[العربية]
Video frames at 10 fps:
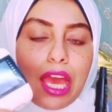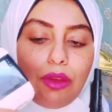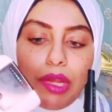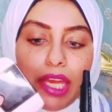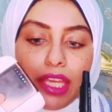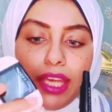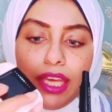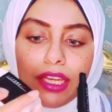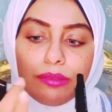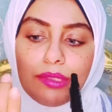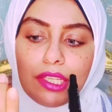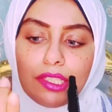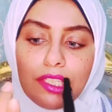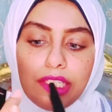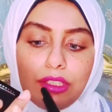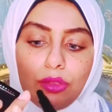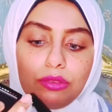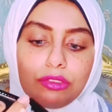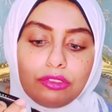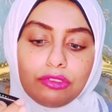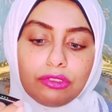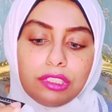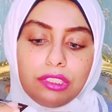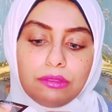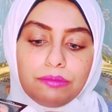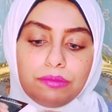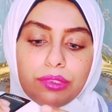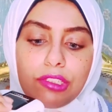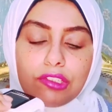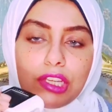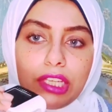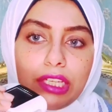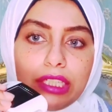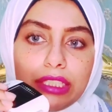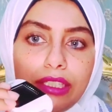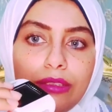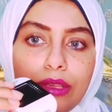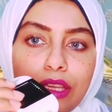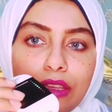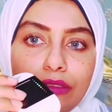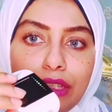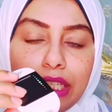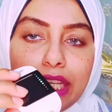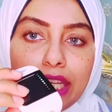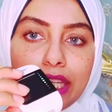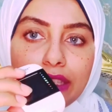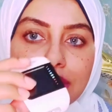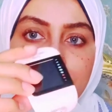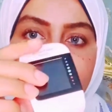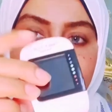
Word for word: اول حاجه هنبدا ان احنا نحط الشريط بالشكل ده في الجهاز